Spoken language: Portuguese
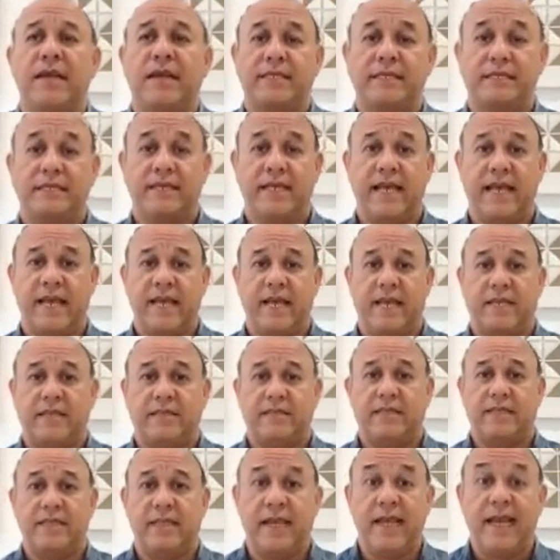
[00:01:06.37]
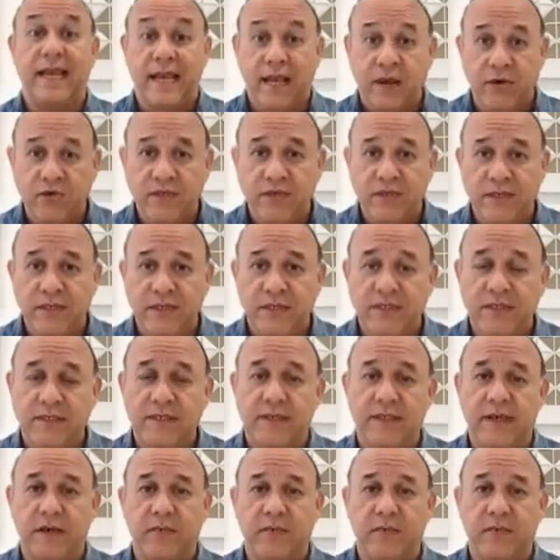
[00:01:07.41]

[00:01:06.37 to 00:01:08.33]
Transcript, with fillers: nas serras de Eleusis,